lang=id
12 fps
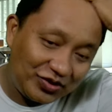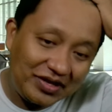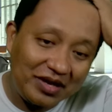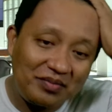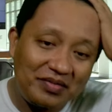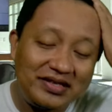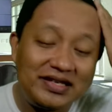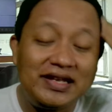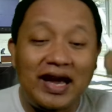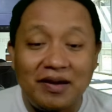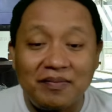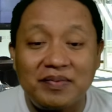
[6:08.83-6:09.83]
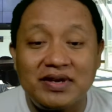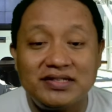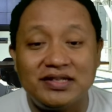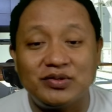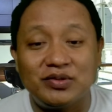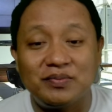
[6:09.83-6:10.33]
sudah menjadi apa di
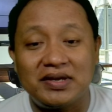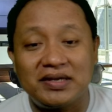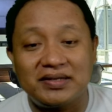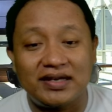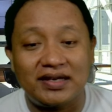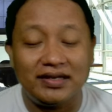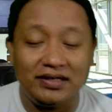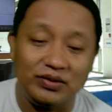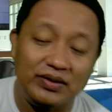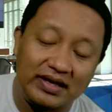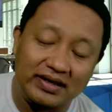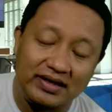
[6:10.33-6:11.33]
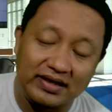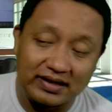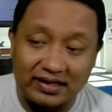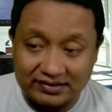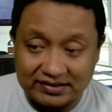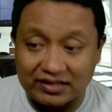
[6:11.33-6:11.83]
situ begitu kan. Itu yang
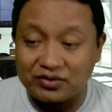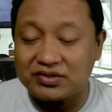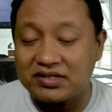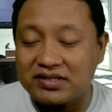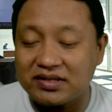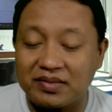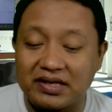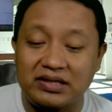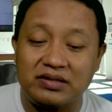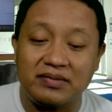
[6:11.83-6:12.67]
dikenang satu sisi begitu.